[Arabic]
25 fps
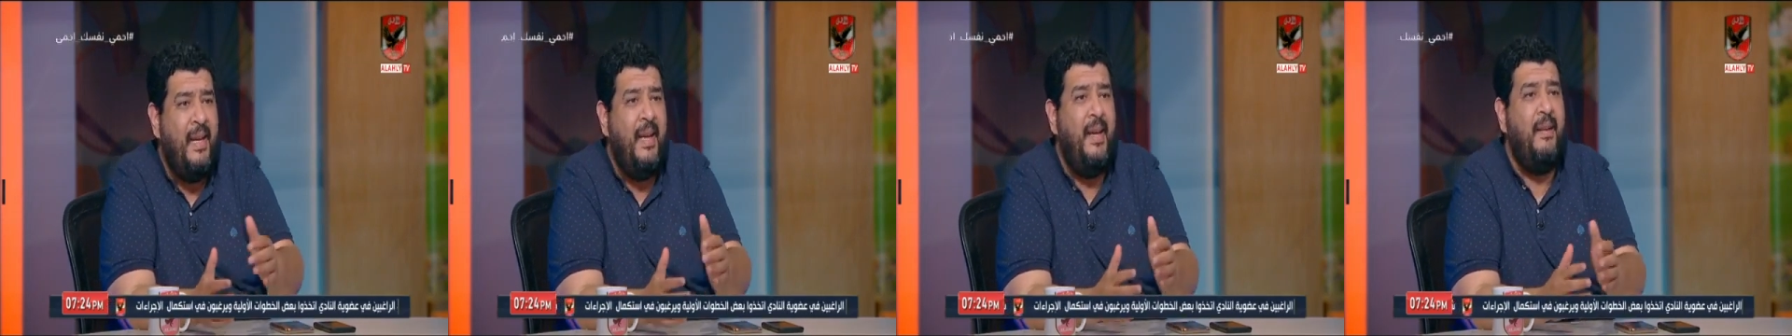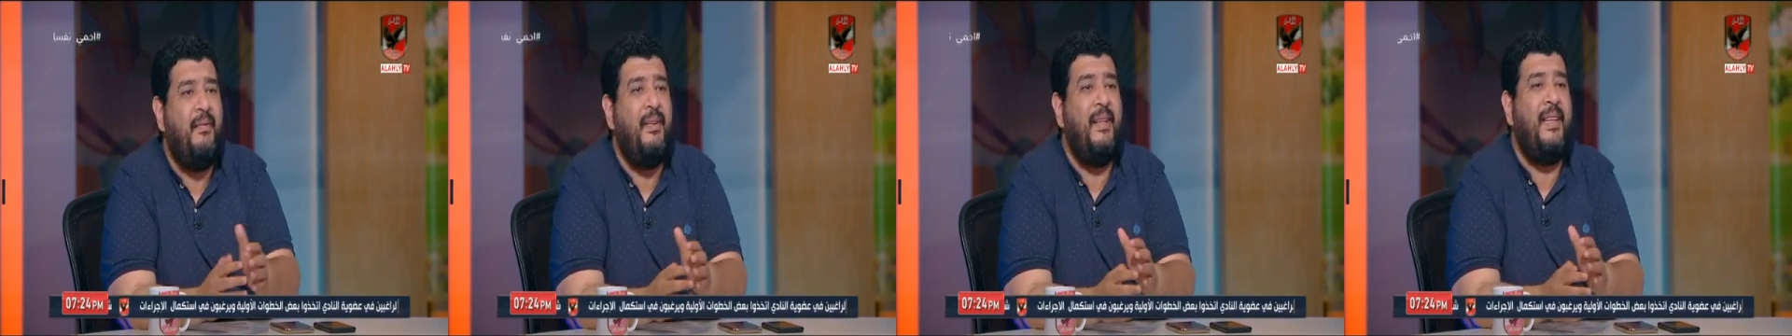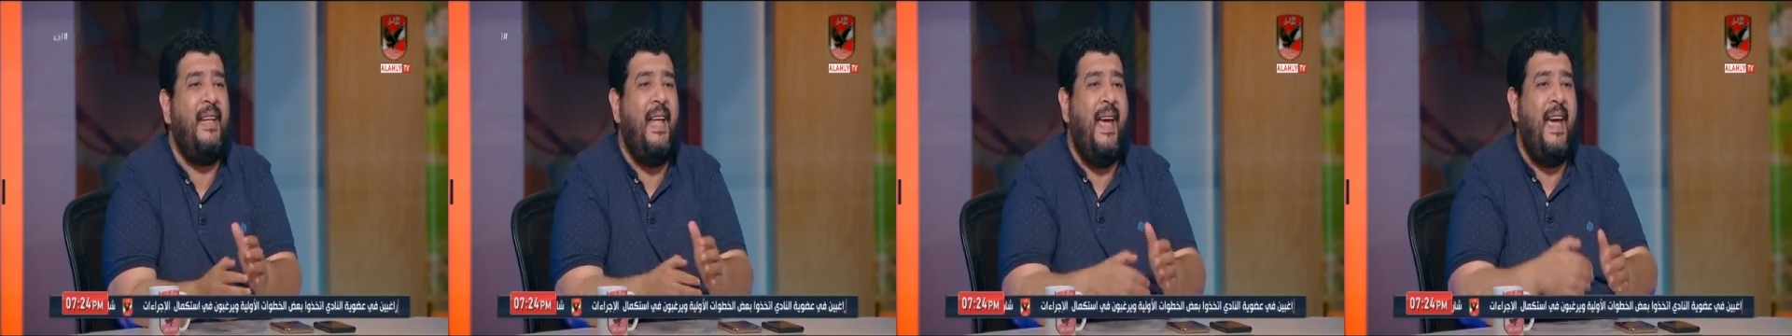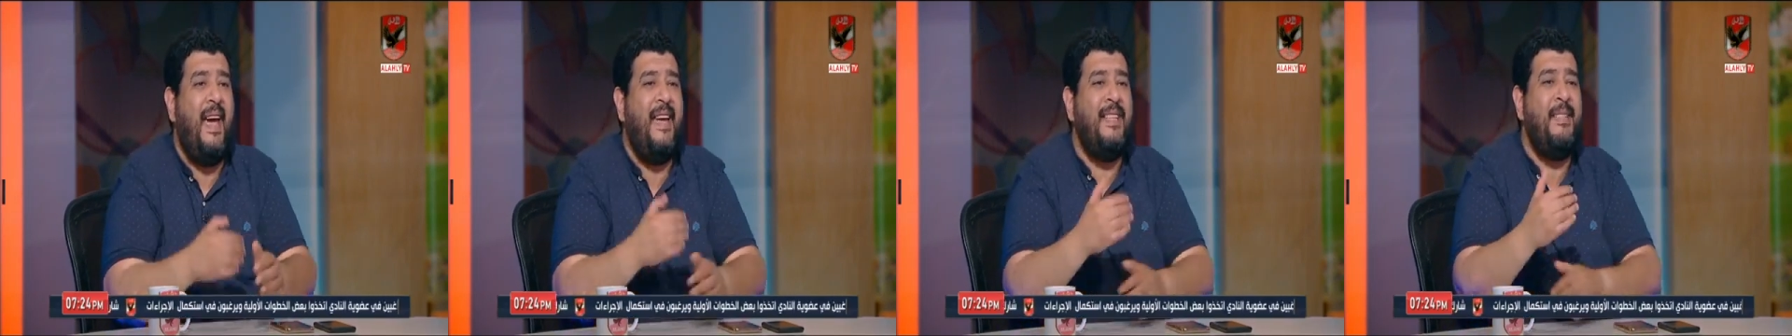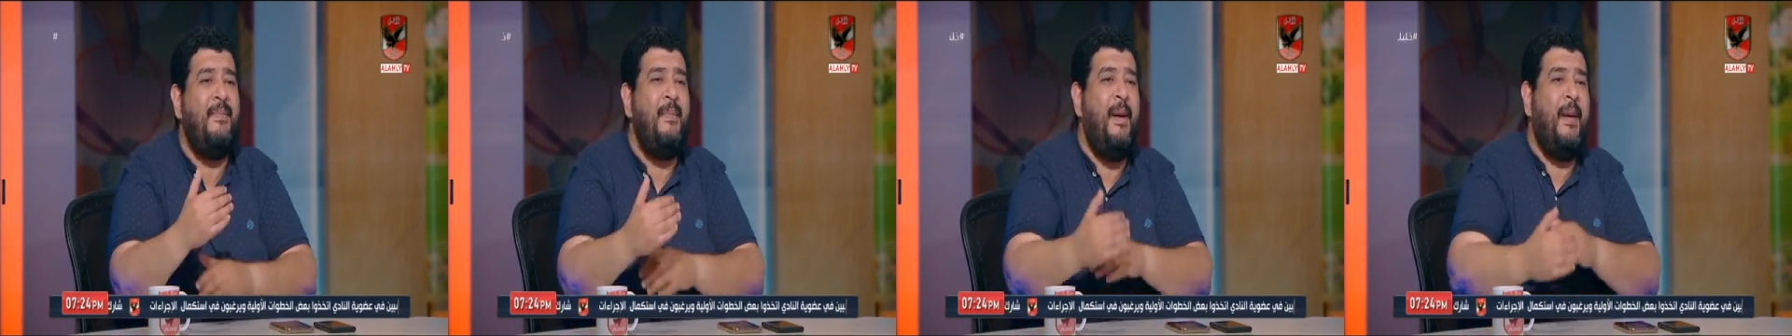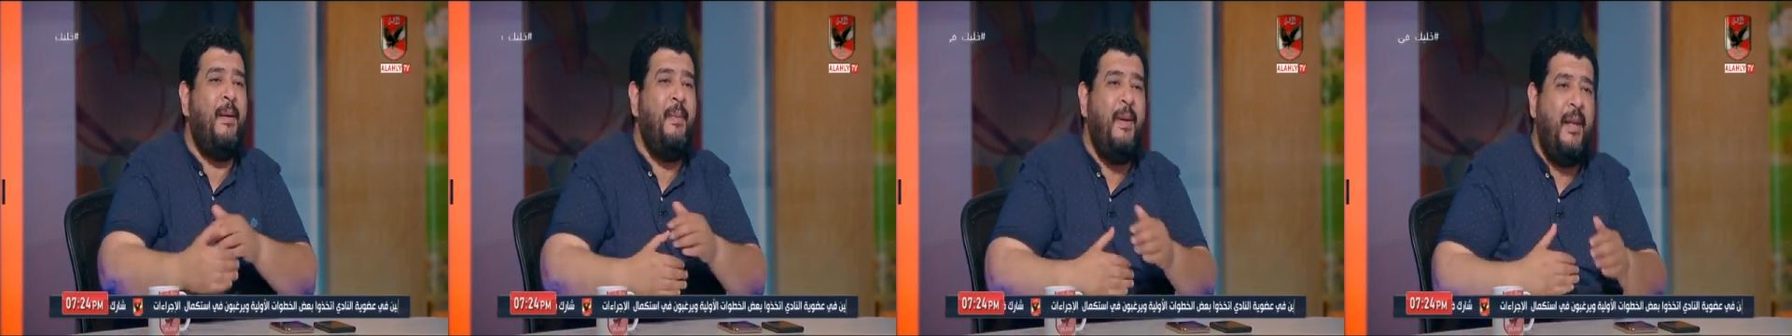فتلاقي
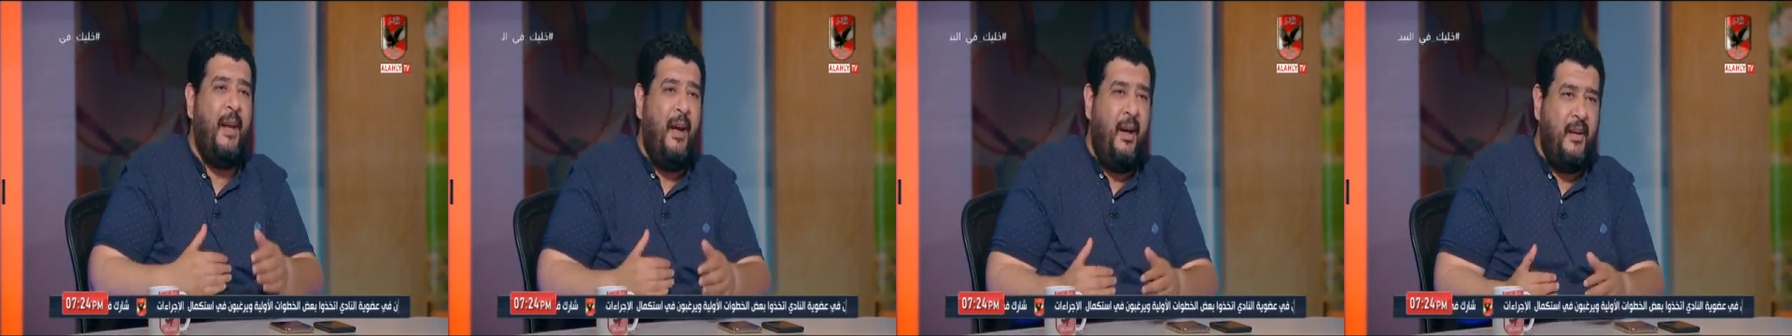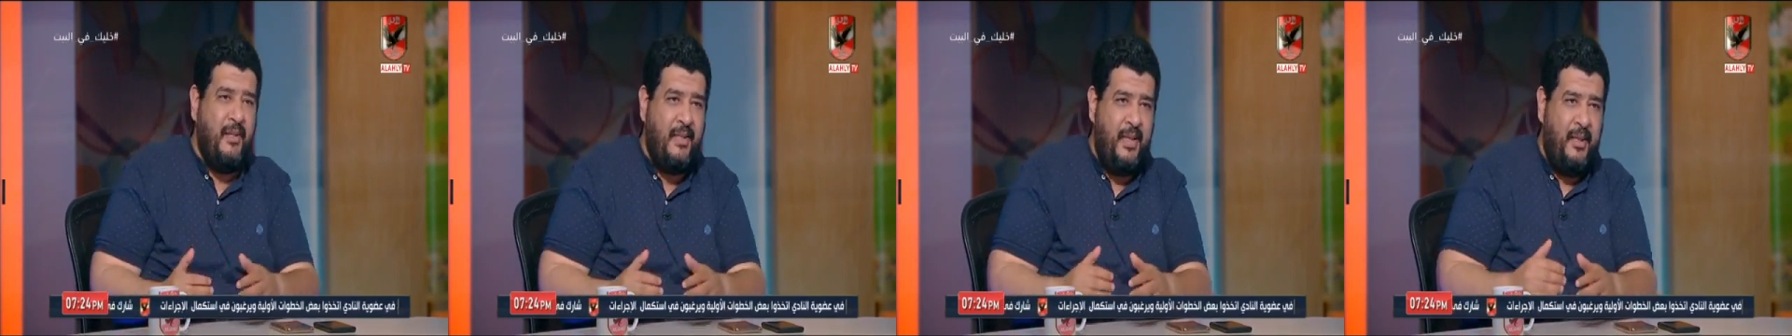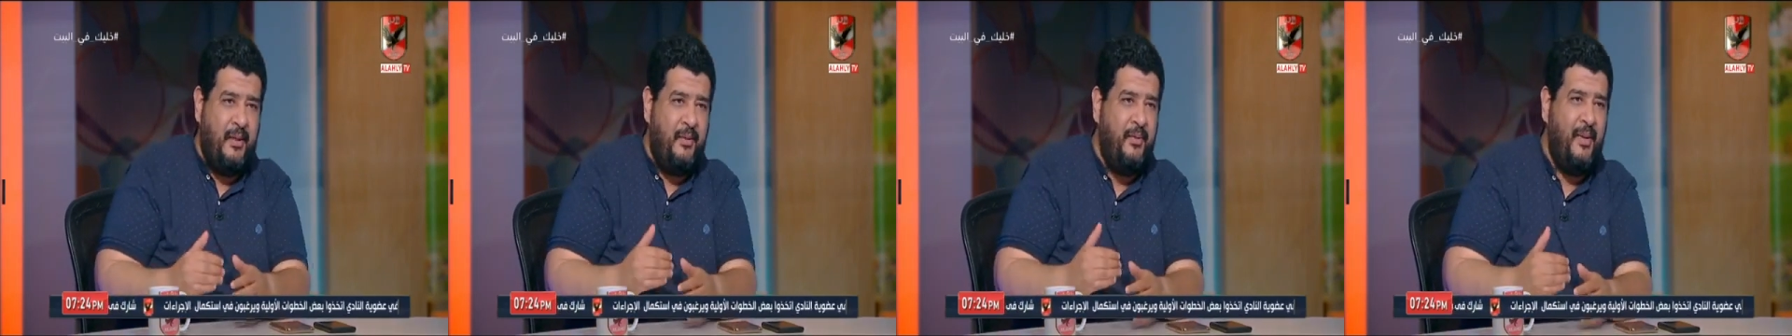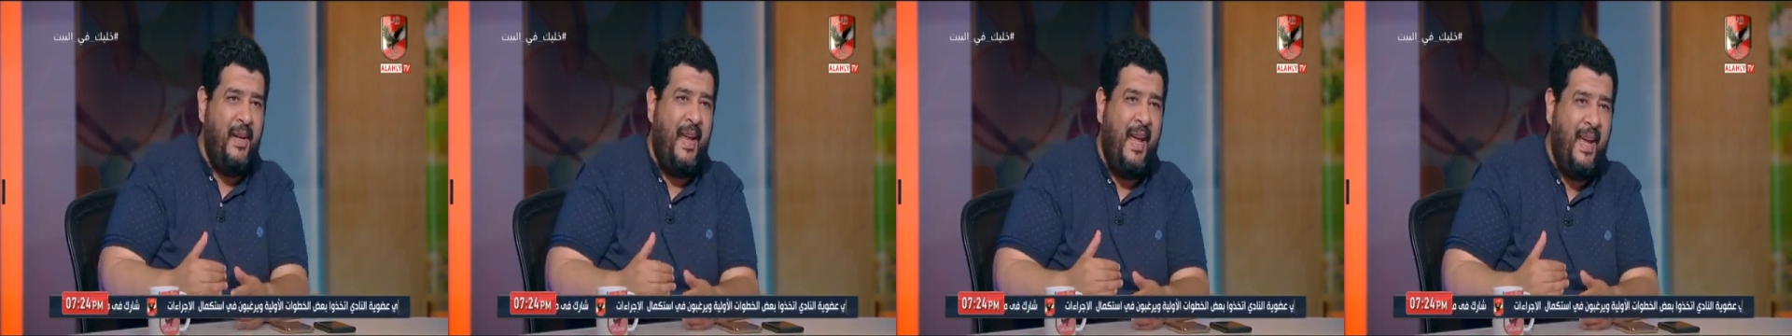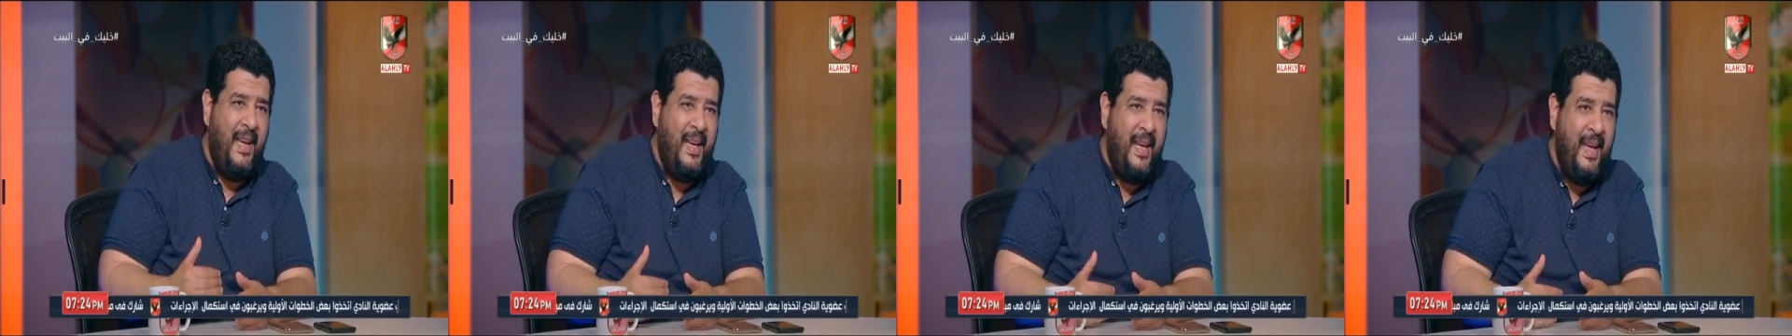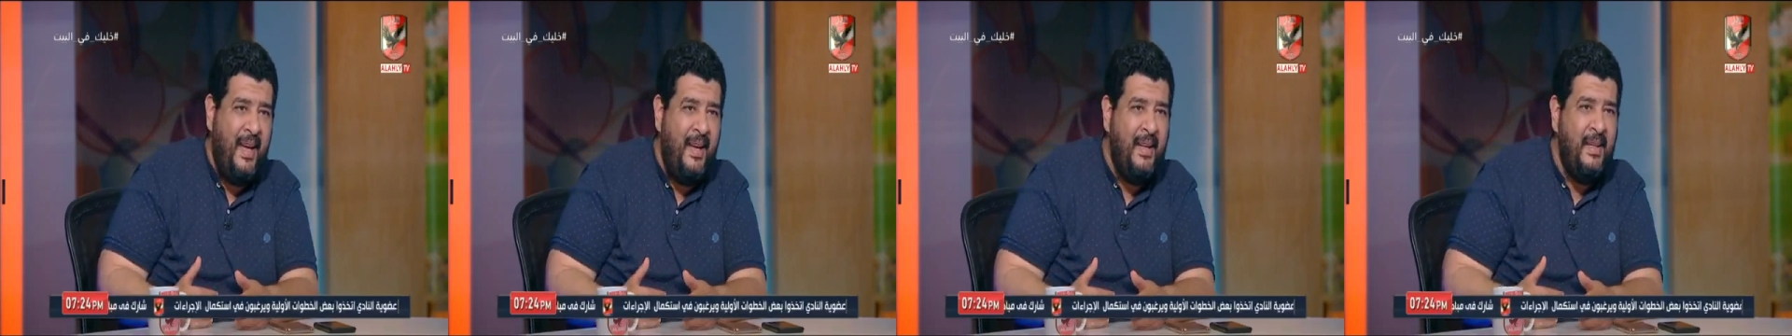ازمه كبيره حصلت
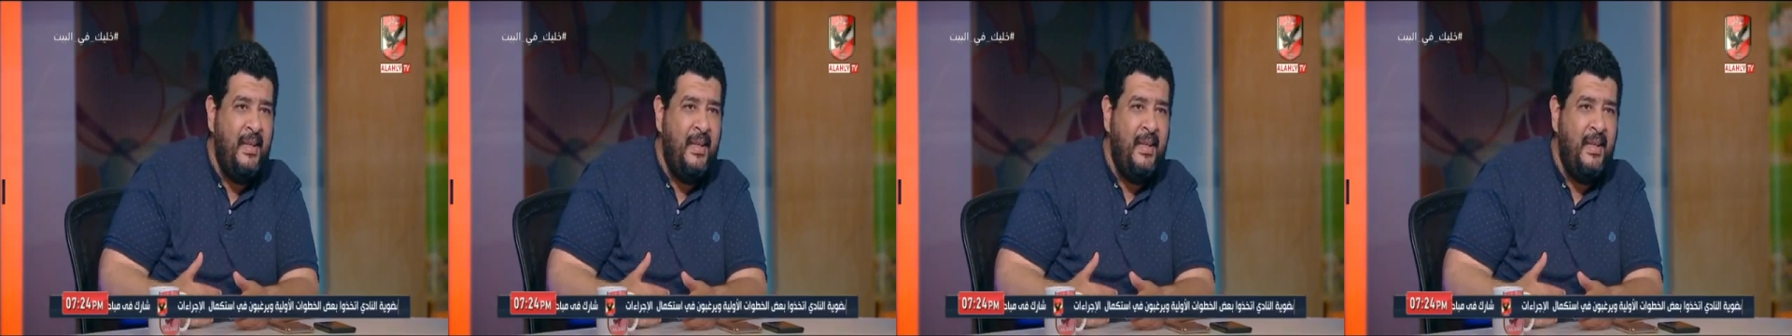فالحقيقه